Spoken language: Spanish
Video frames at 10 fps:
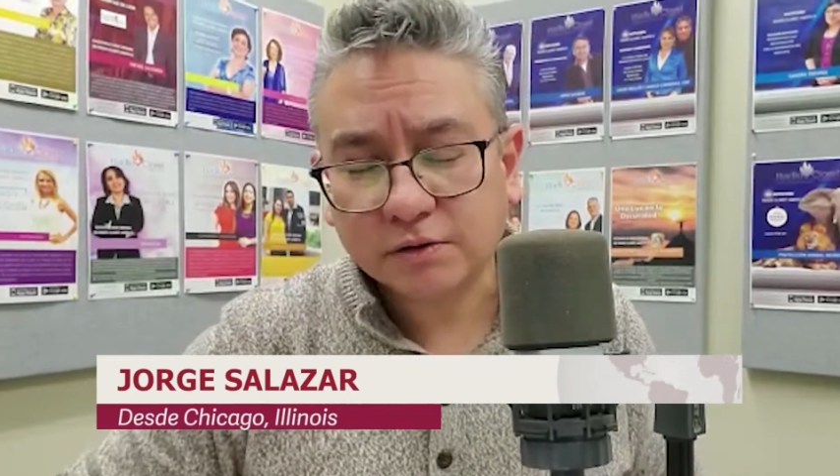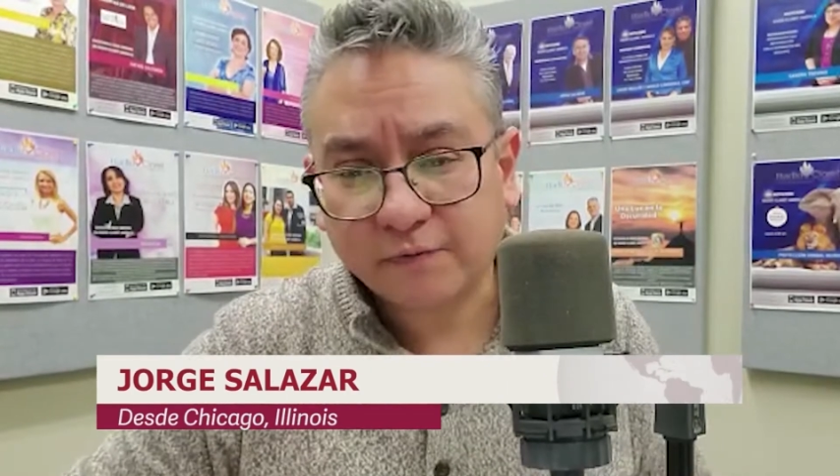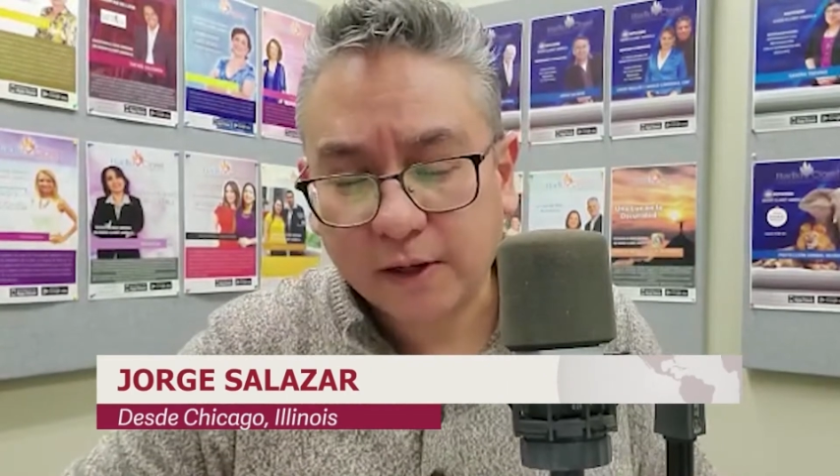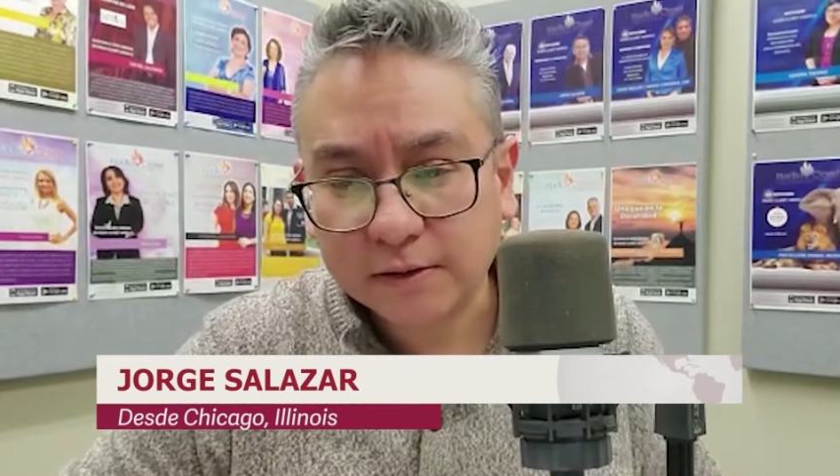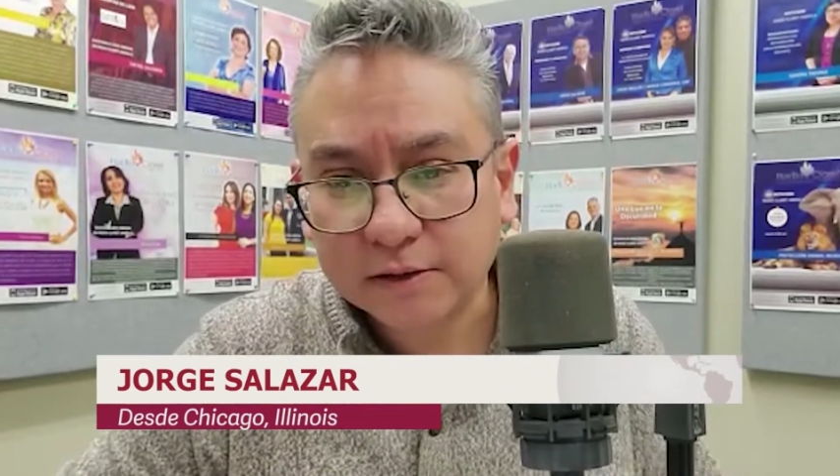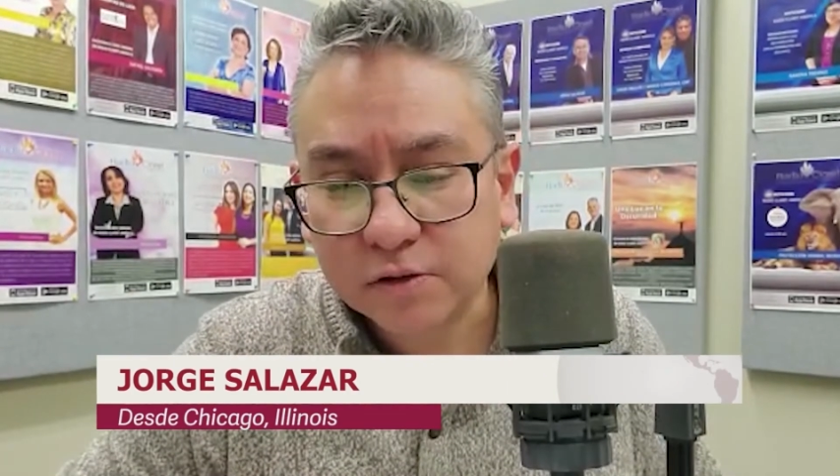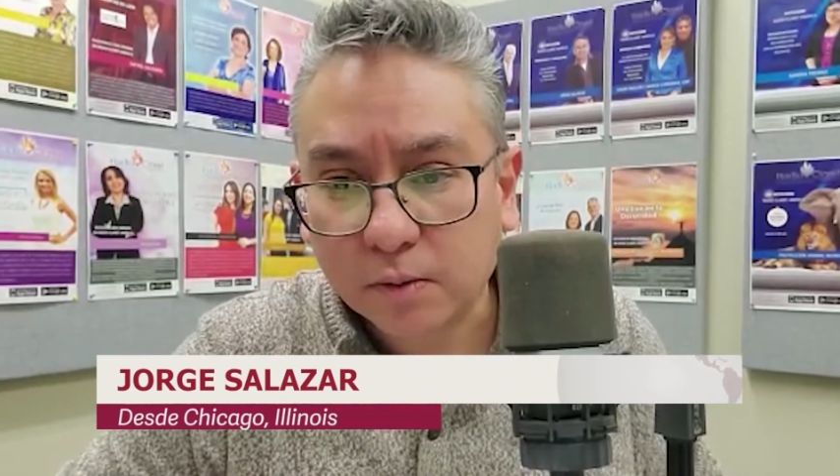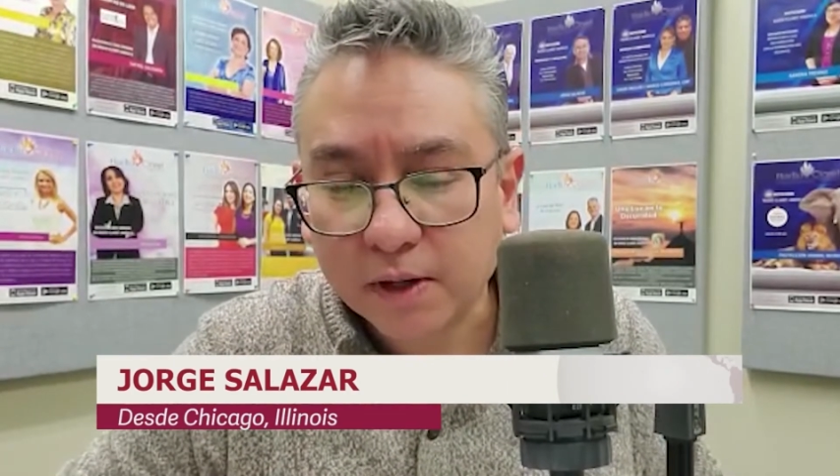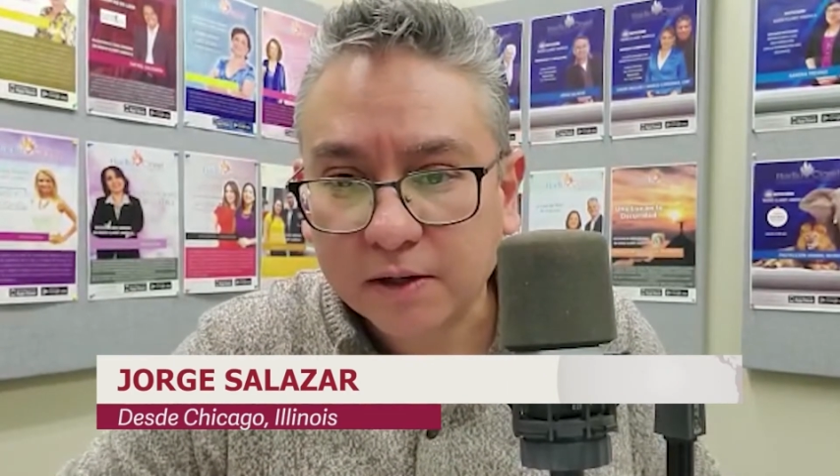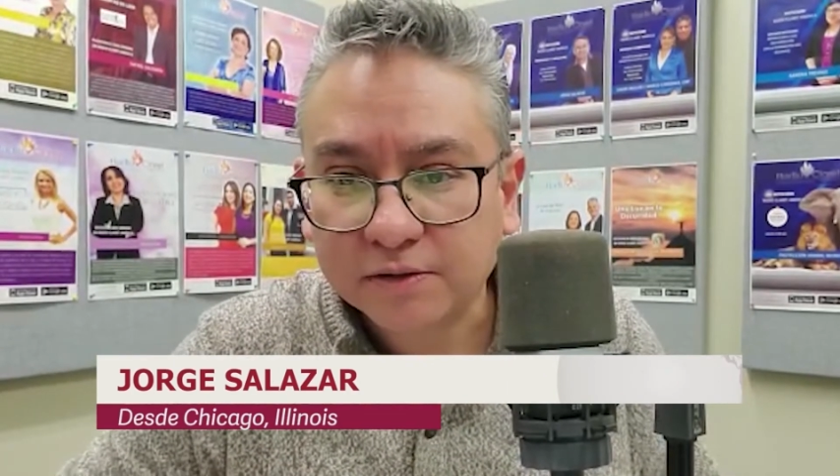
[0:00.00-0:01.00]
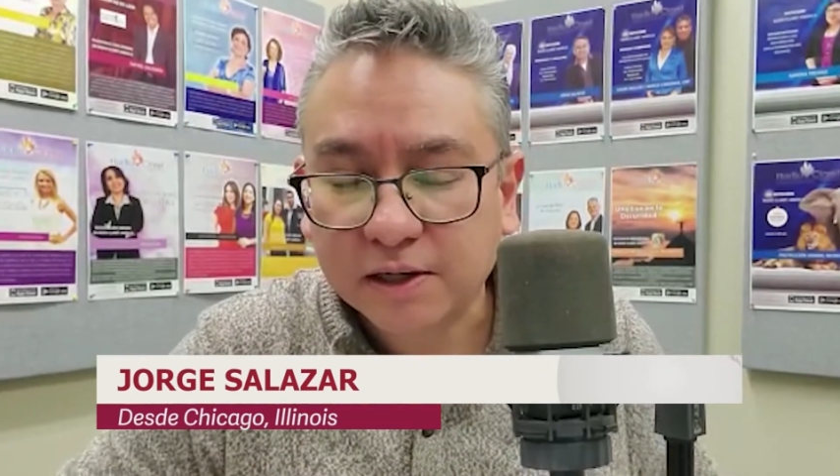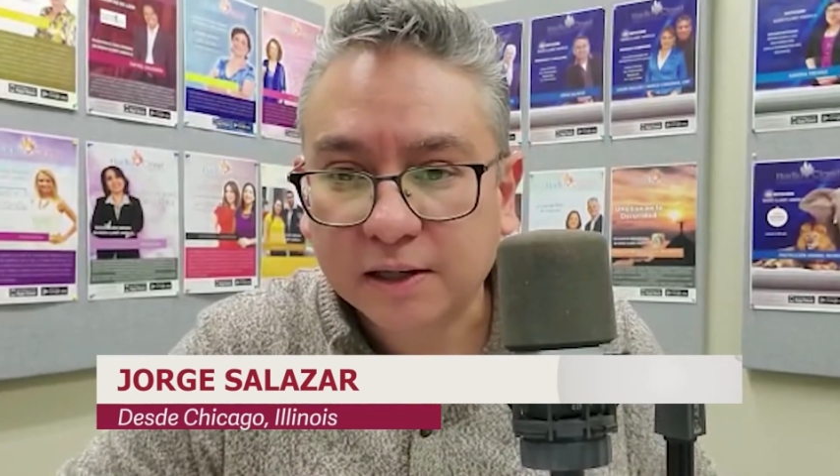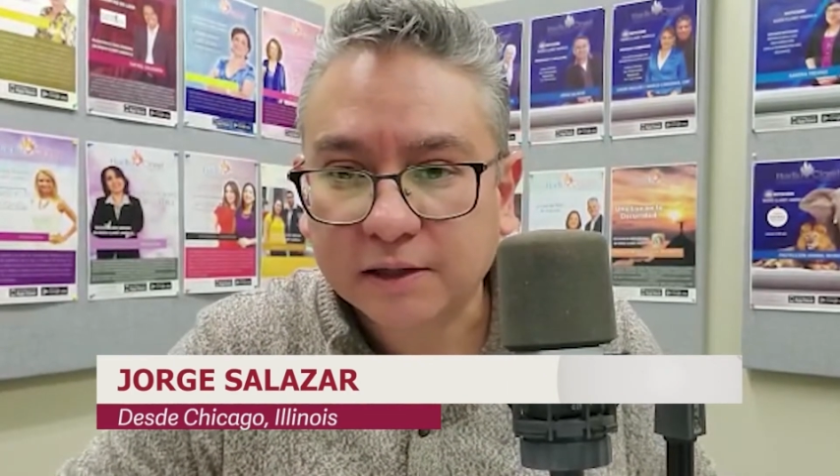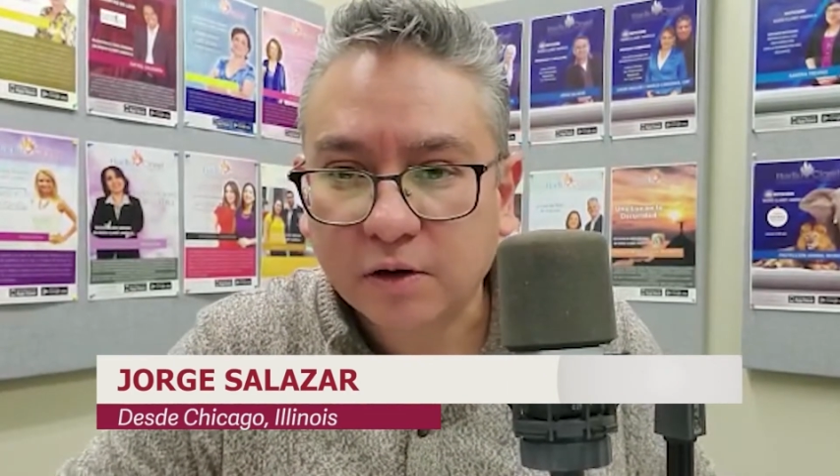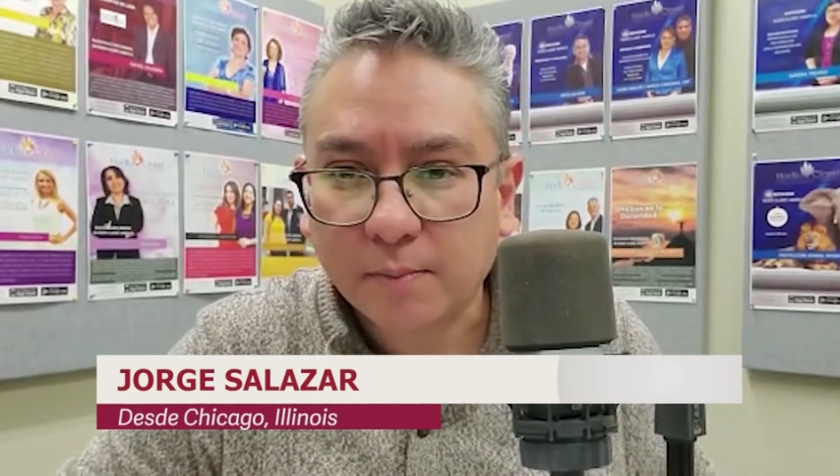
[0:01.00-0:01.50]
diferentes gobiernos de
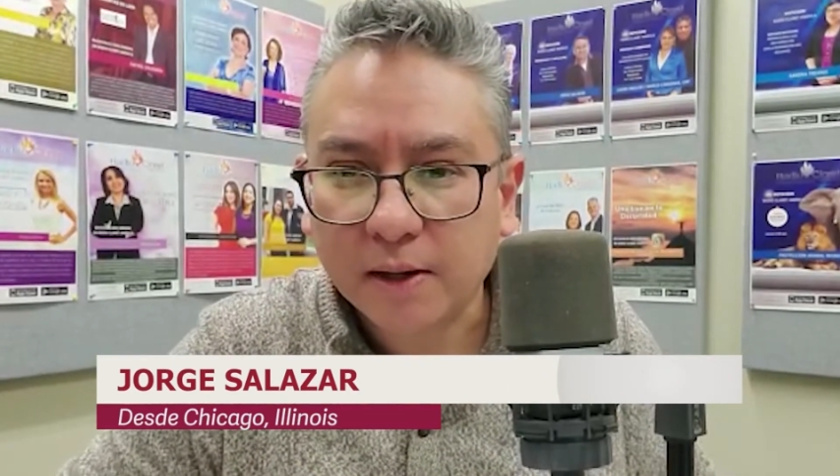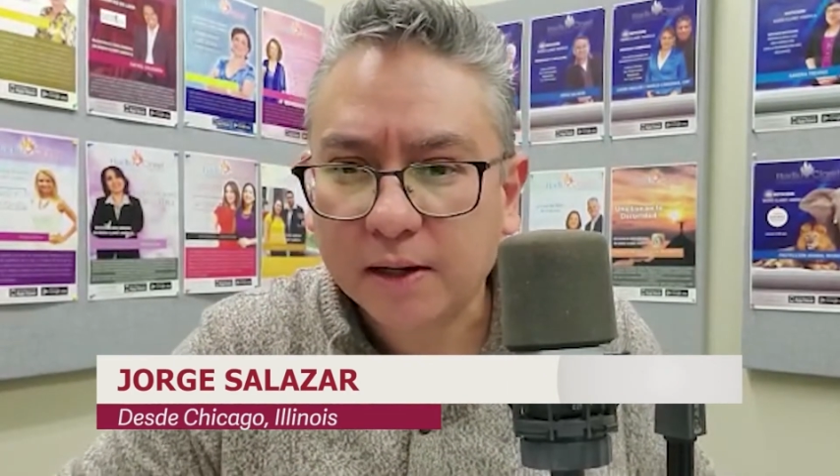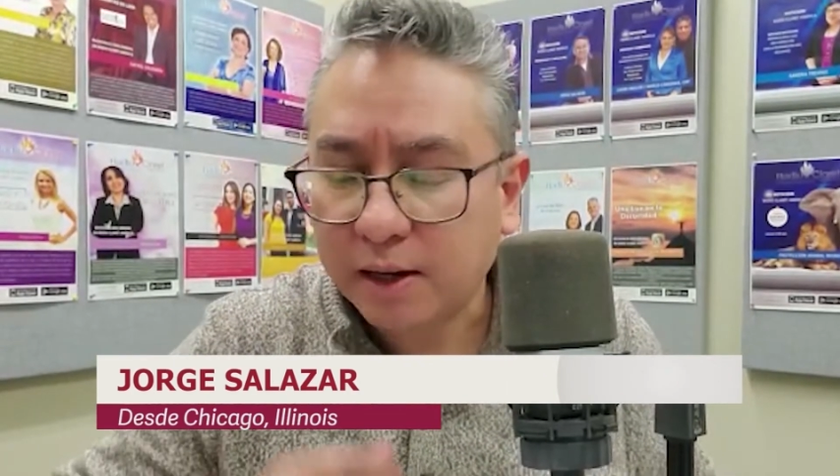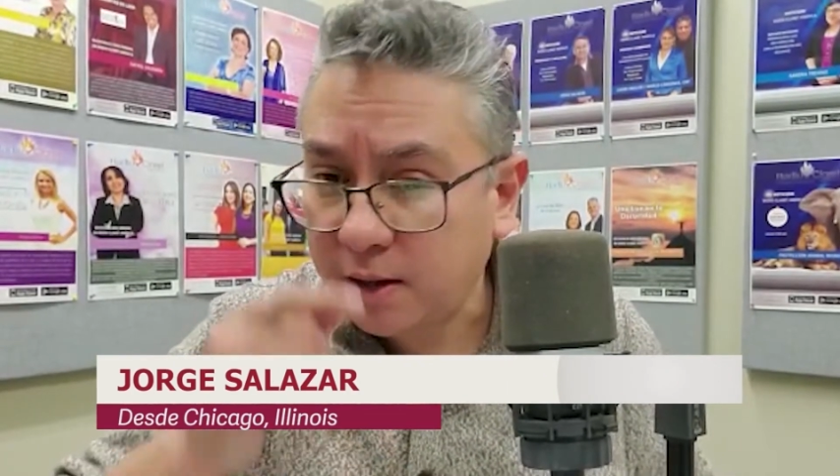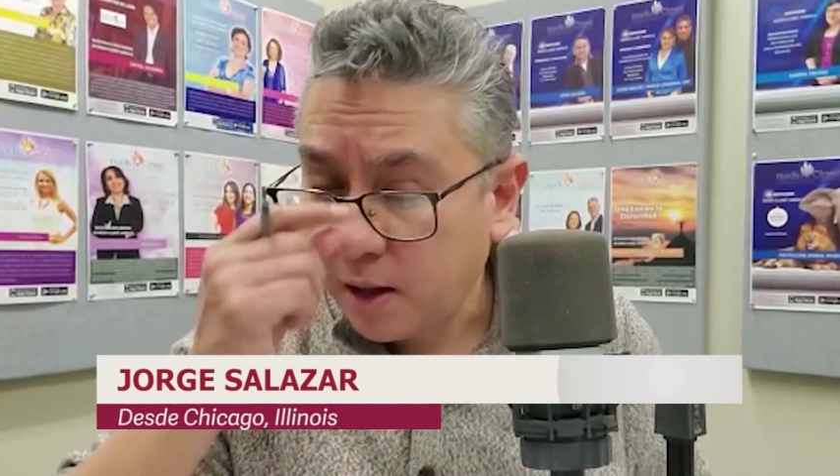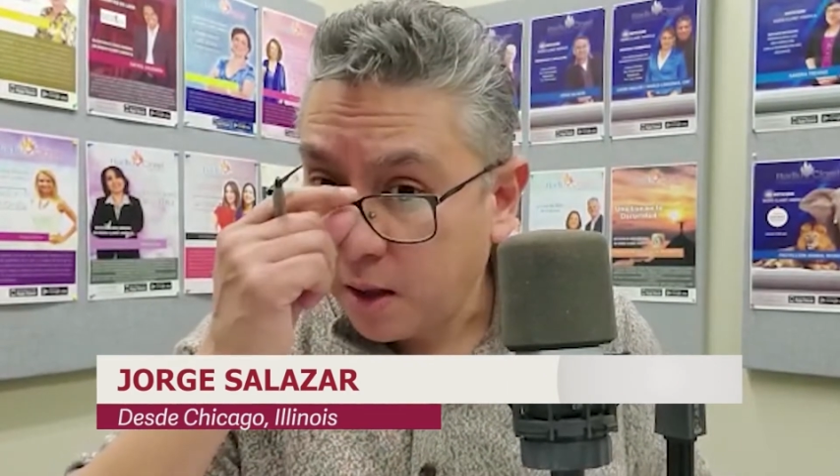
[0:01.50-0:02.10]
Latinoamérica